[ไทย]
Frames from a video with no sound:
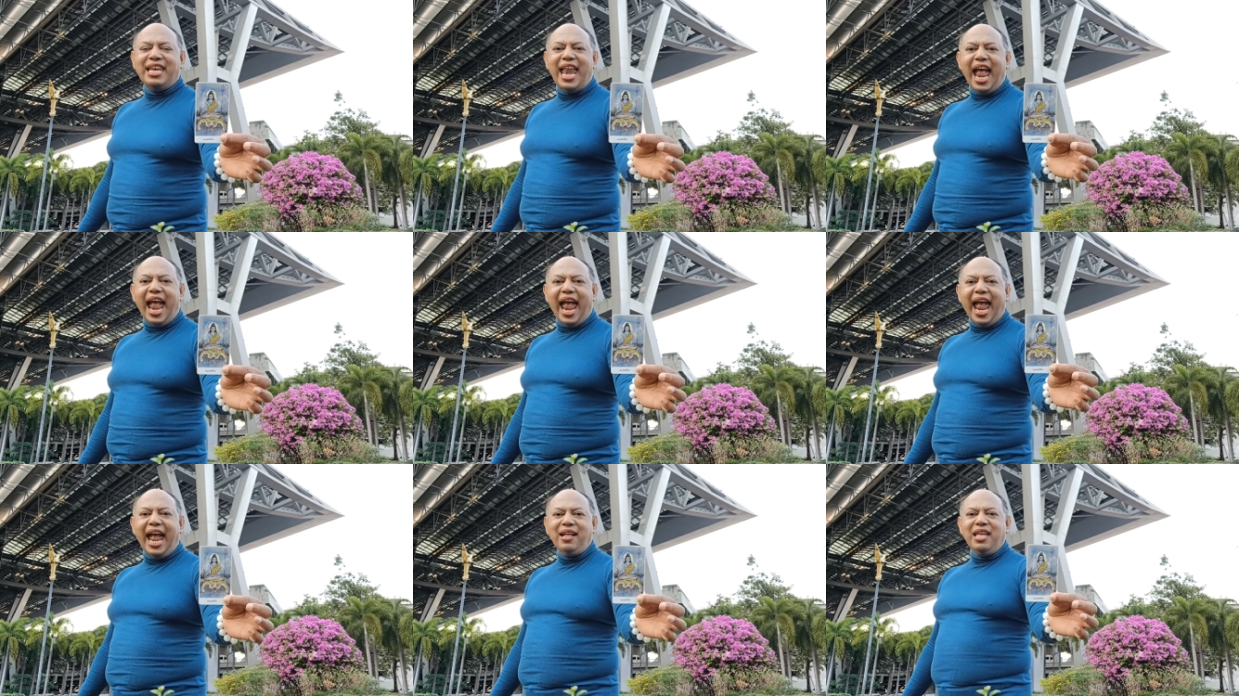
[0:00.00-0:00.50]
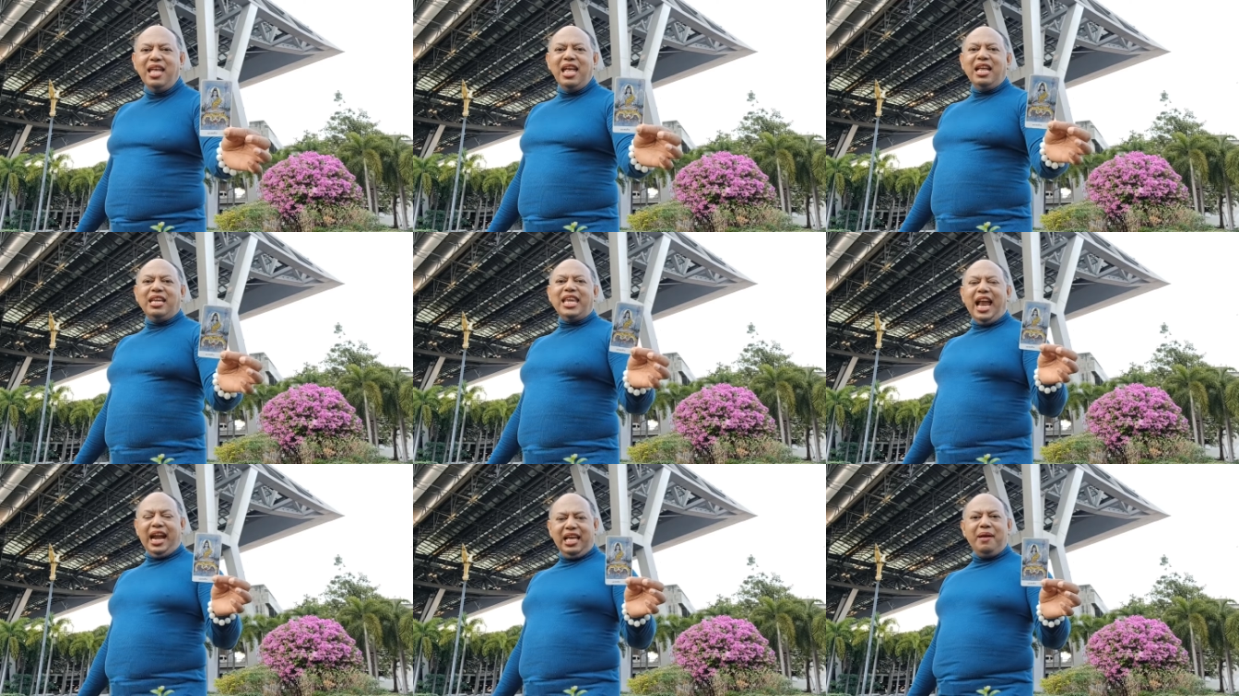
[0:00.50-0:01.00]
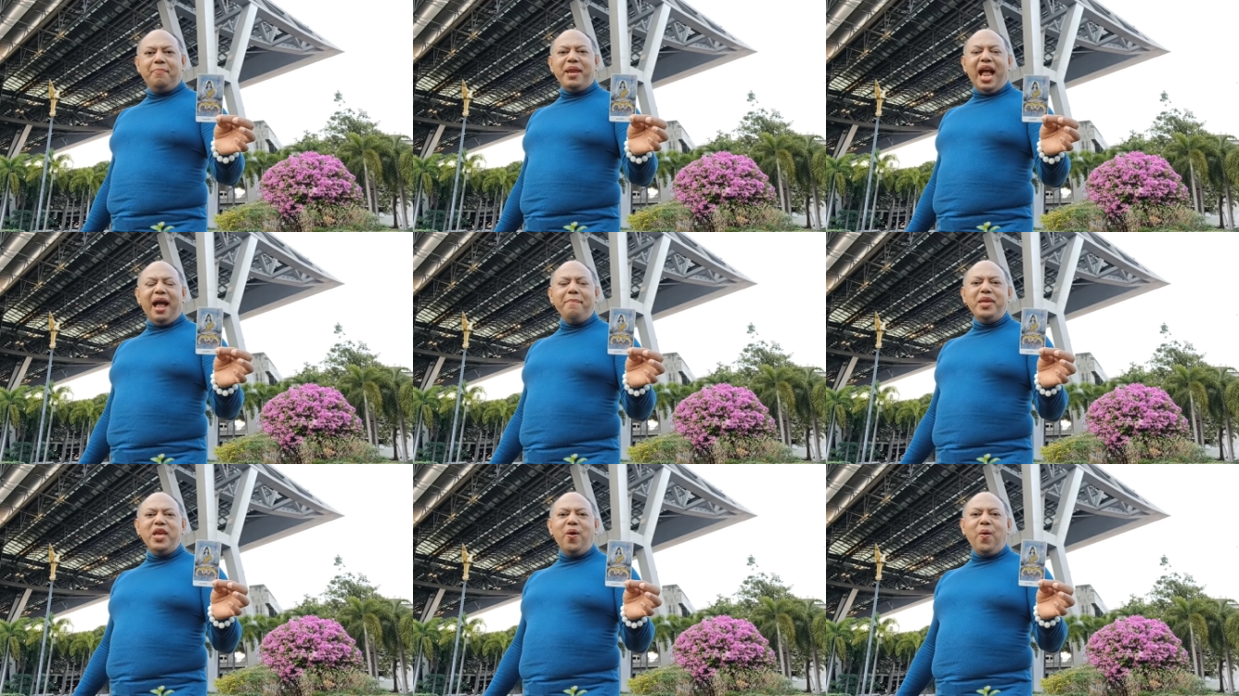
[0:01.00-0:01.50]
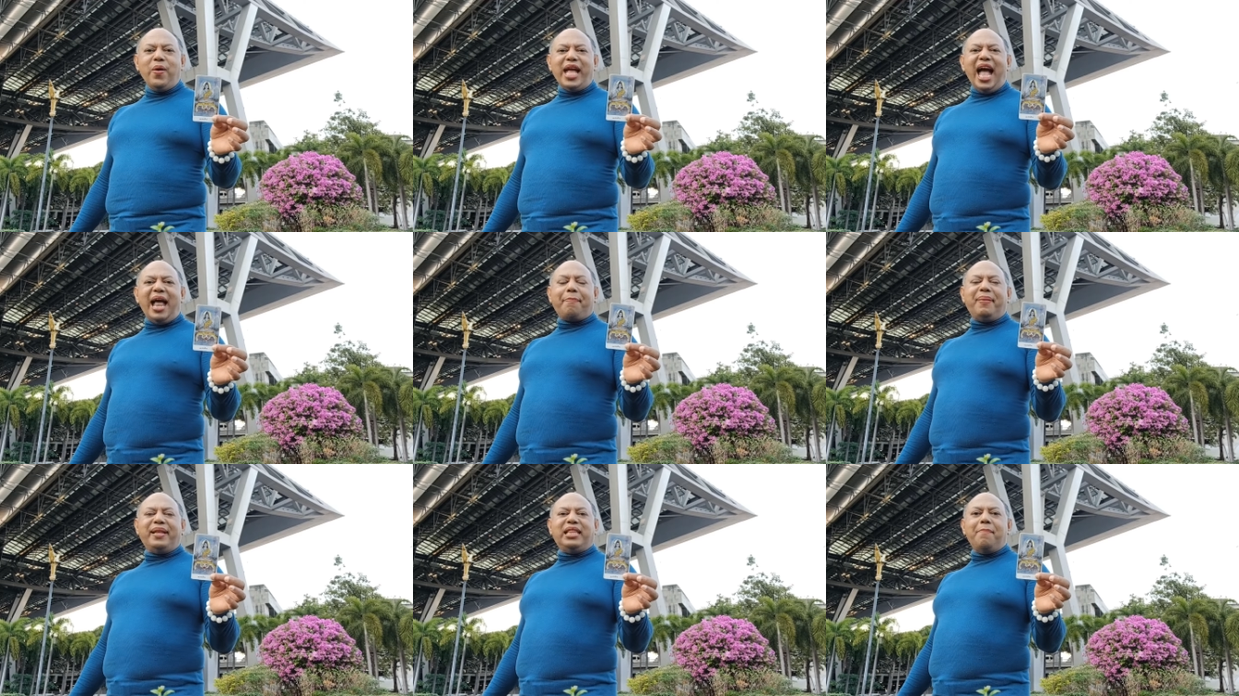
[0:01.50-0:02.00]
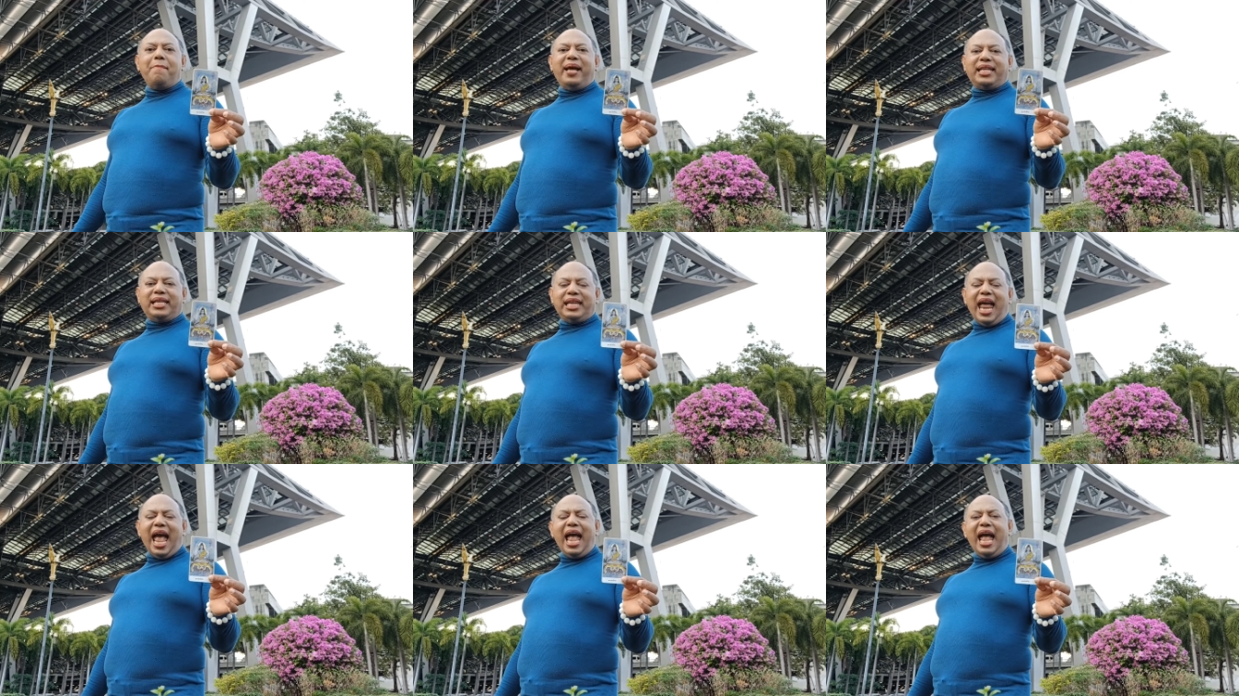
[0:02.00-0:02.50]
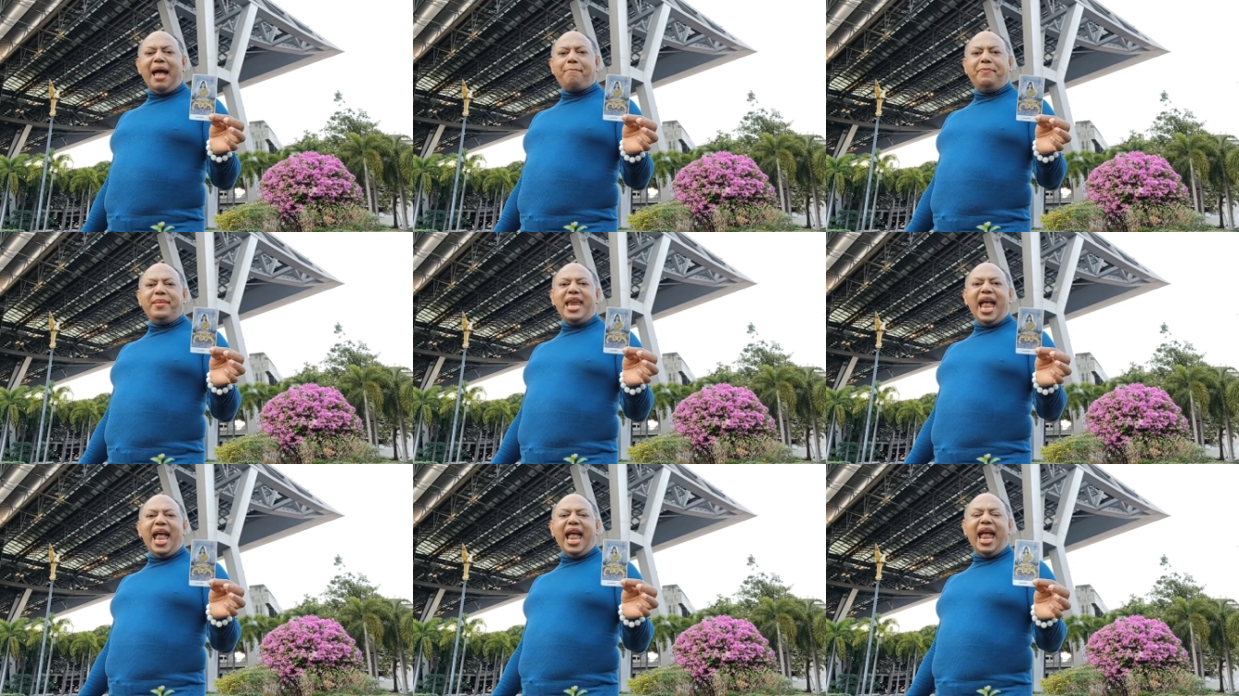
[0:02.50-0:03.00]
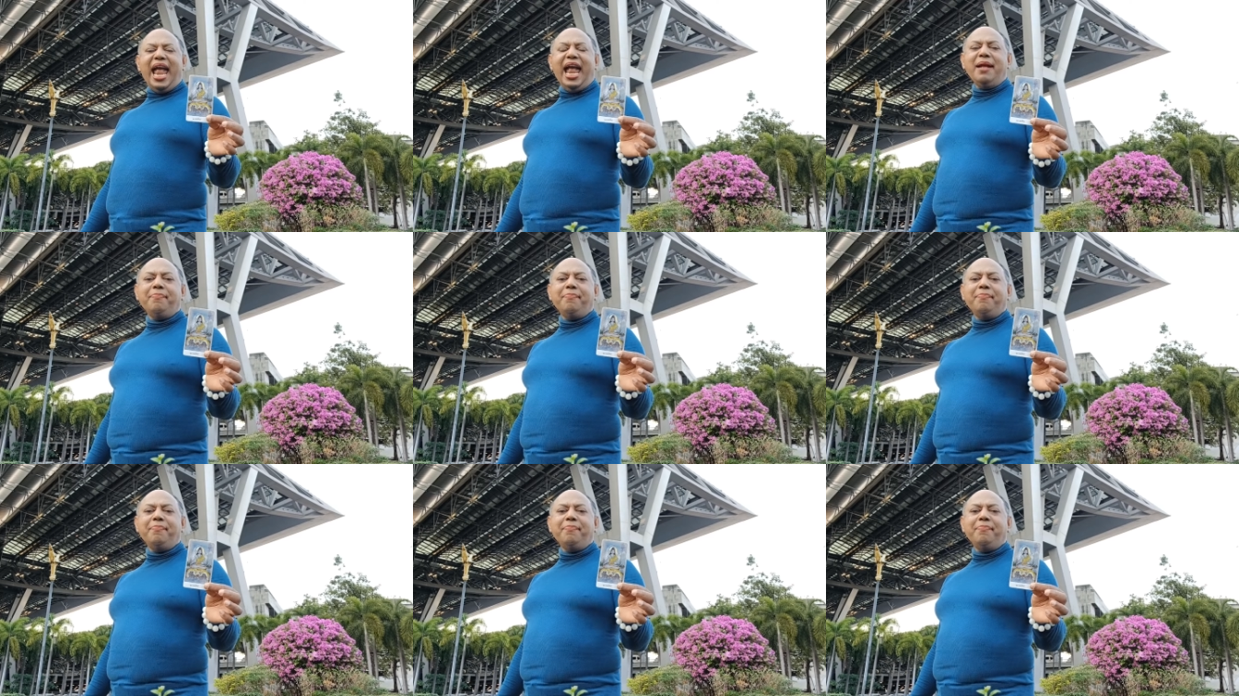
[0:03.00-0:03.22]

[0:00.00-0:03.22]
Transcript: นะอย่าลืมนะมีโอกาสปฏิบัติธรรมนะ